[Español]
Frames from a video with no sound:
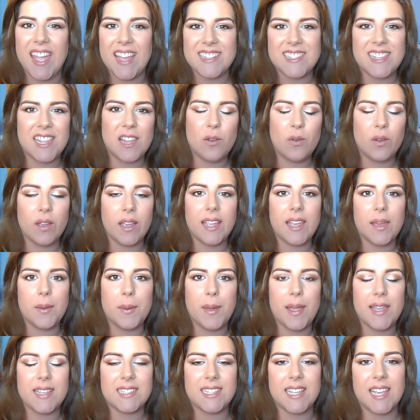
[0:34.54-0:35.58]
este look que
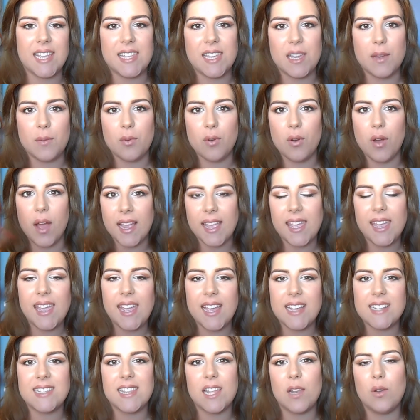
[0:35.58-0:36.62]
veis que llevo
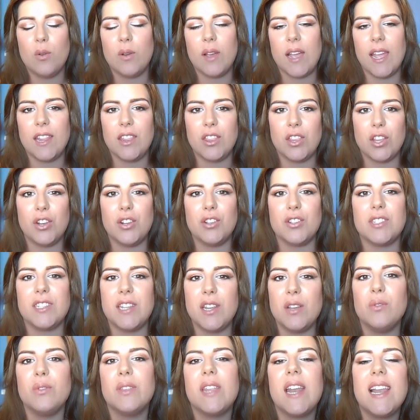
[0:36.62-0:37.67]
aquí, este look en tonos
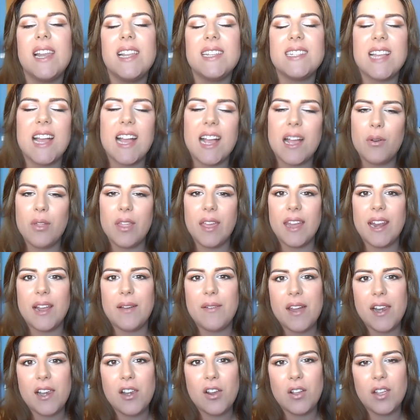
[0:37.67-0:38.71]
neutrales, acabo de
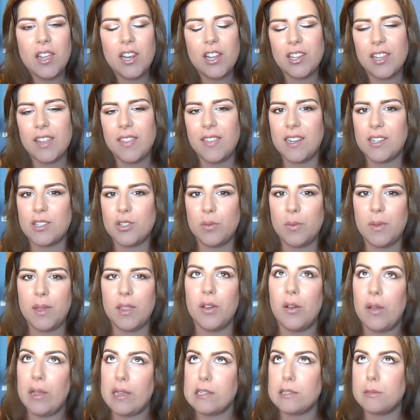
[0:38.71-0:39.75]
grabarlo y lo tendré
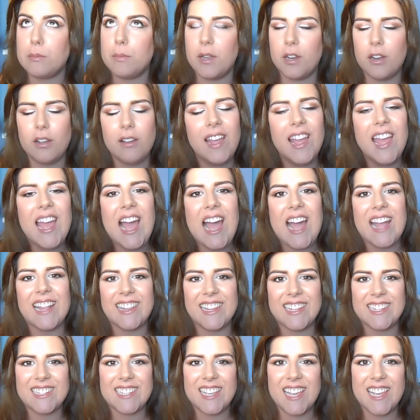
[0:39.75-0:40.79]
subido, espero,
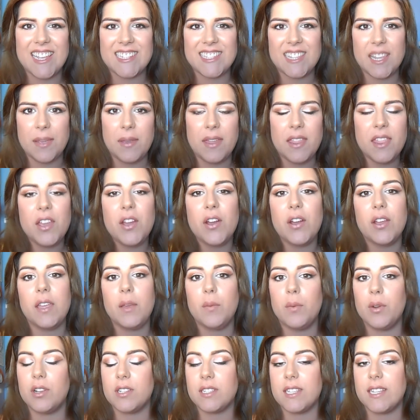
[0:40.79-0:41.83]
antes que este vídeo. Y
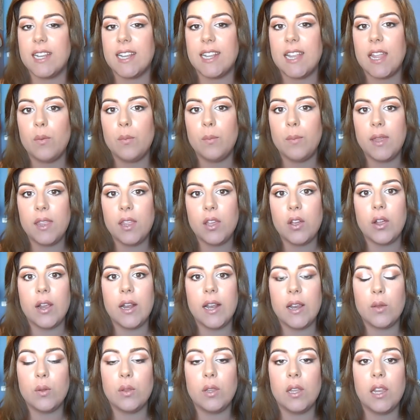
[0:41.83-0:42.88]
bueno, se trata de un vídeo en
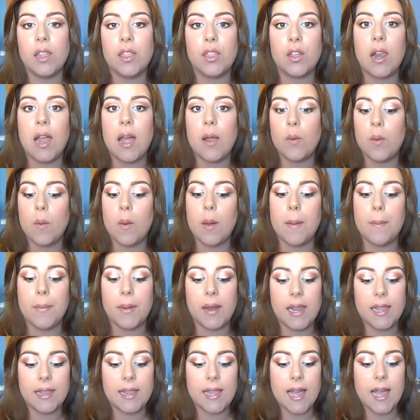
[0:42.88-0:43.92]
el que utilizo la nueva
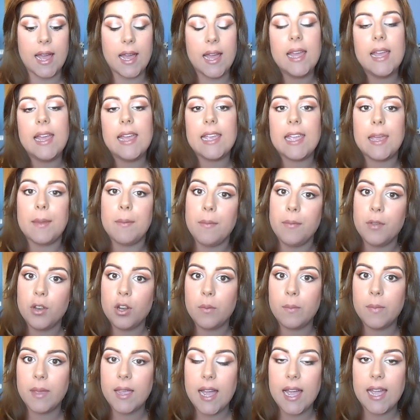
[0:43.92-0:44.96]
paleta que me
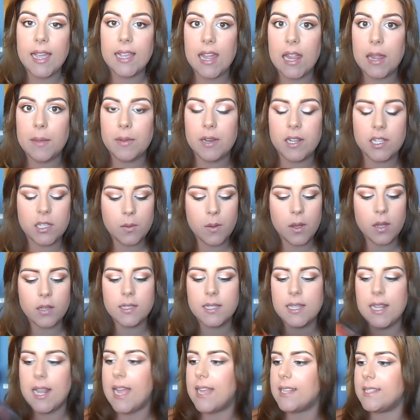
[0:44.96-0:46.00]
vino en mi cajita de
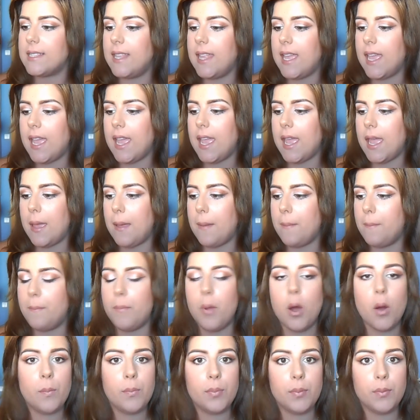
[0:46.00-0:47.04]
Birchbox, las de
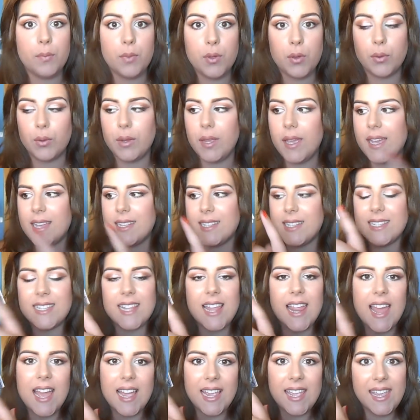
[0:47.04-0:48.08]
Pop Beauty, es
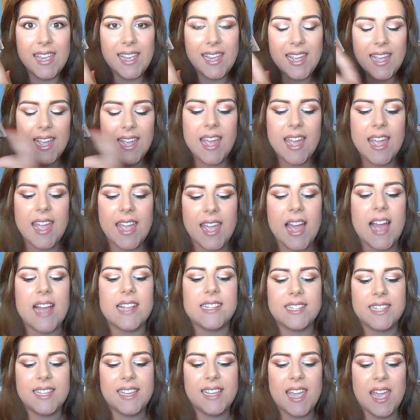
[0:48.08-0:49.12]
esta de aquí.
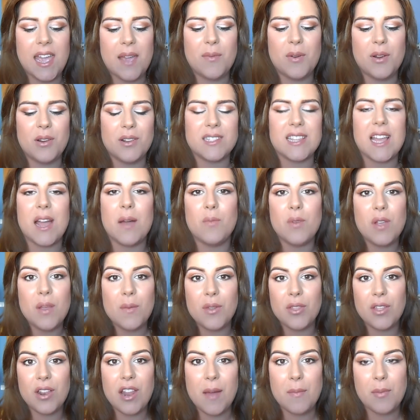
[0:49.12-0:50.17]
Así que bueno, estaba muy
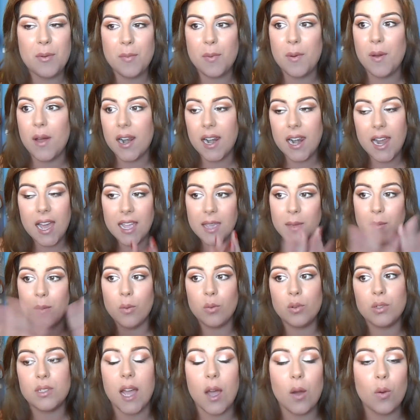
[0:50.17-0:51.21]
emocionada por probarla y me
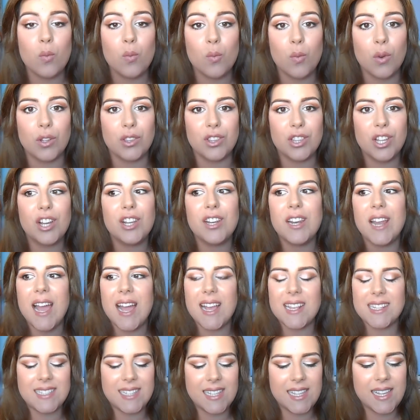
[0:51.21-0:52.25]
gusta un montón,
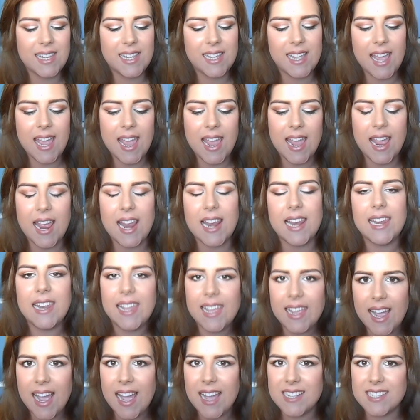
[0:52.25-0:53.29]
así que el
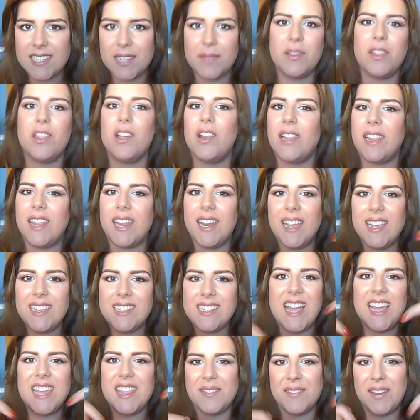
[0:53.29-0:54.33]
link a ese vídeo le
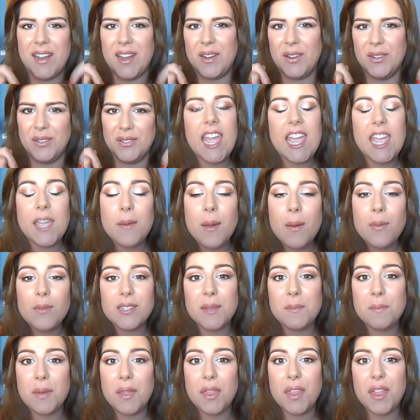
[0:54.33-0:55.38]
tenéis ahí debajo. Y vamos
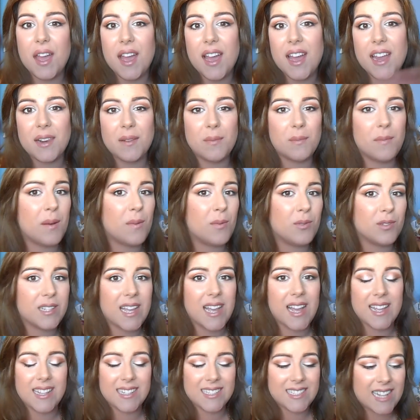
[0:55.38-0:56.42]
a empezar, vamos
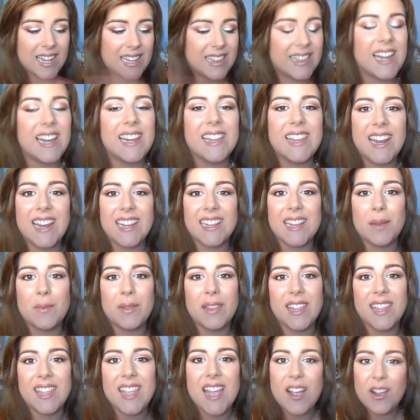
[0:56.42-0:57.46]
a saltar
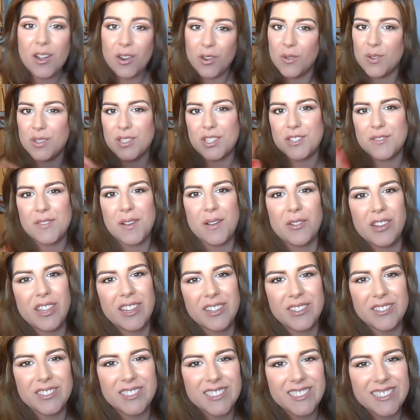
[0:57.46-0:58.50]
directamente ya con nuestros
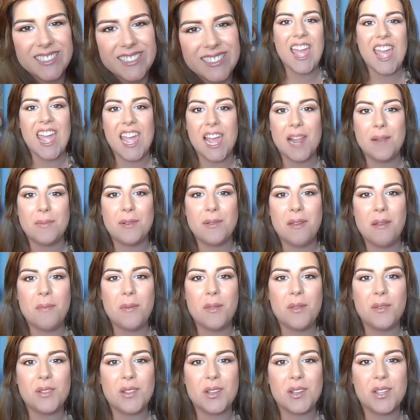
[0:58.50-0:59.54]
favoritos. El primer
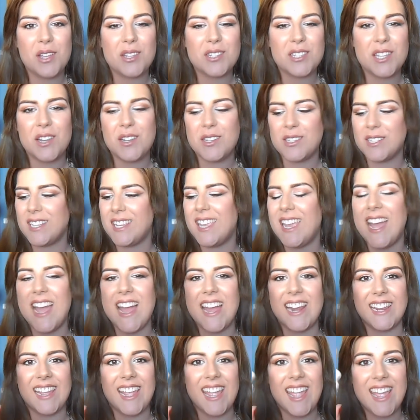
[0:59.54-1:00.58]
producto que os quiero
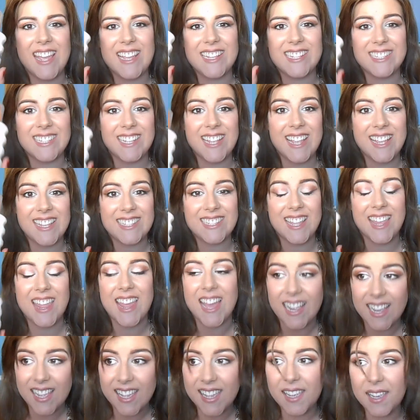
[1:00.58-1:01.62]
enseñar es este de
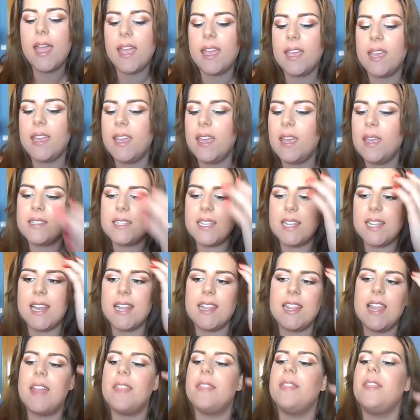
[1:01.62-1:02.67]
aquí y se
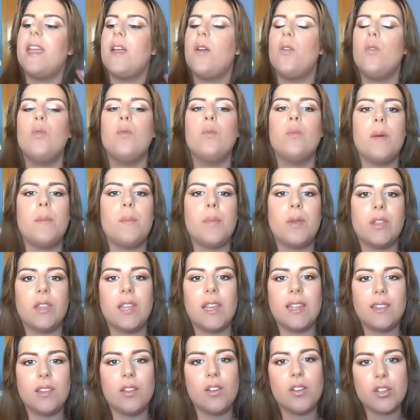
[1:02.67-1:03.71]
trata de un
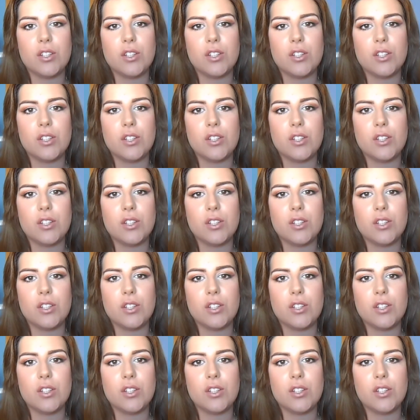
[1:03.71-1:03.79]
protector